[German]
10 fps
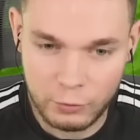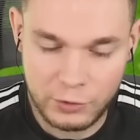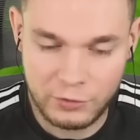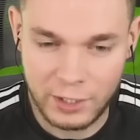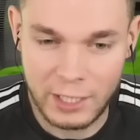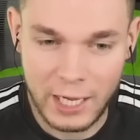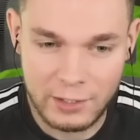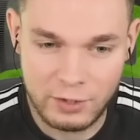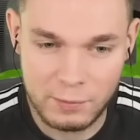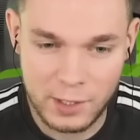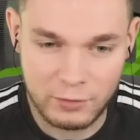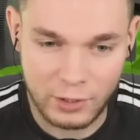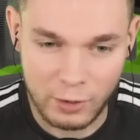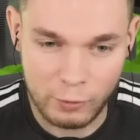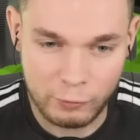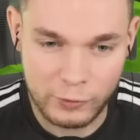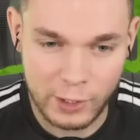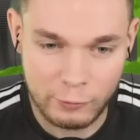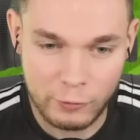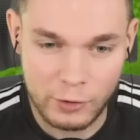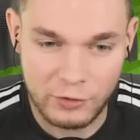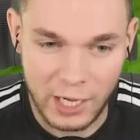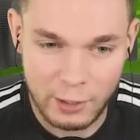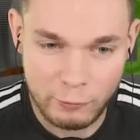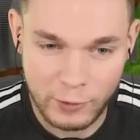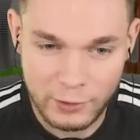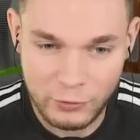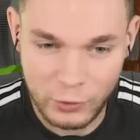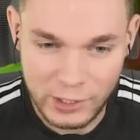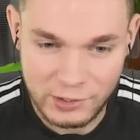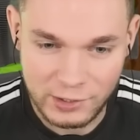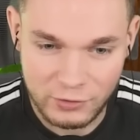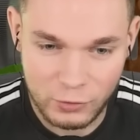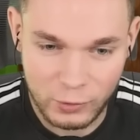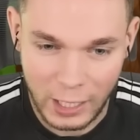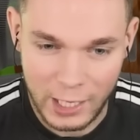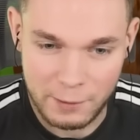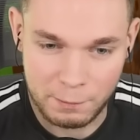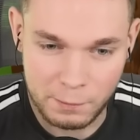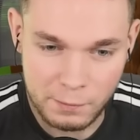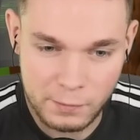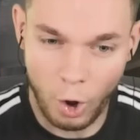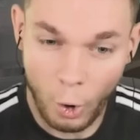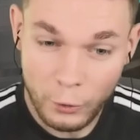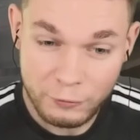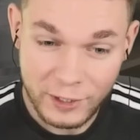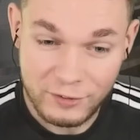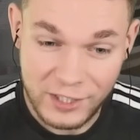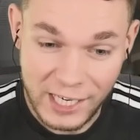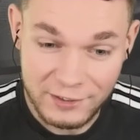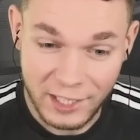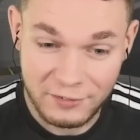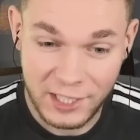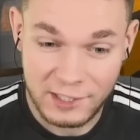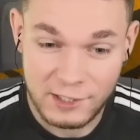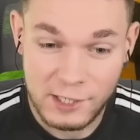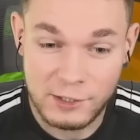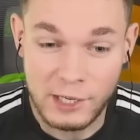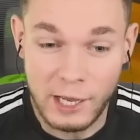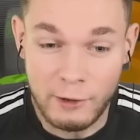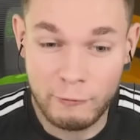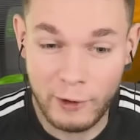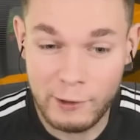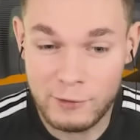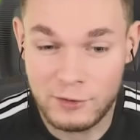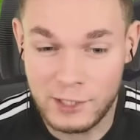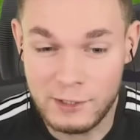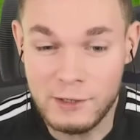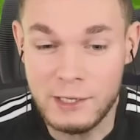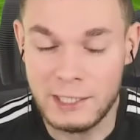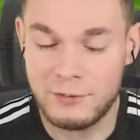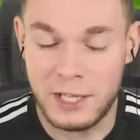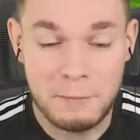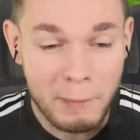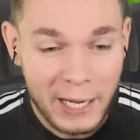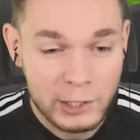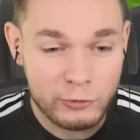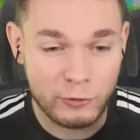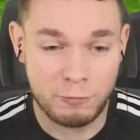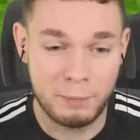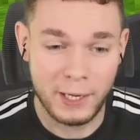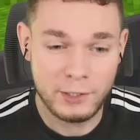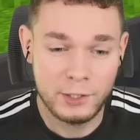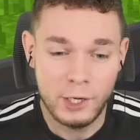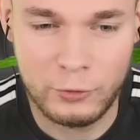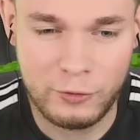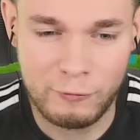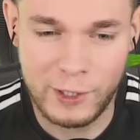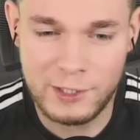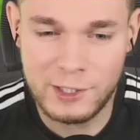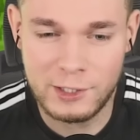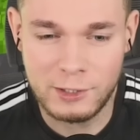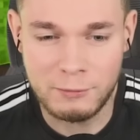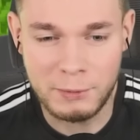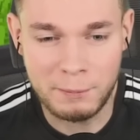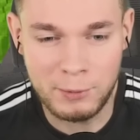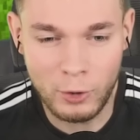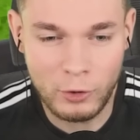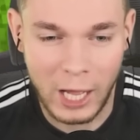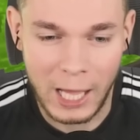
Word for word: Und jetzt ein Item hier drauf werfe, es anfangen so richtig zu reiben. Und wir sehen tatsächlich weil wir sehen, das ist ein Minecraft-Bug. Und zwar werden hier die, die Blöcke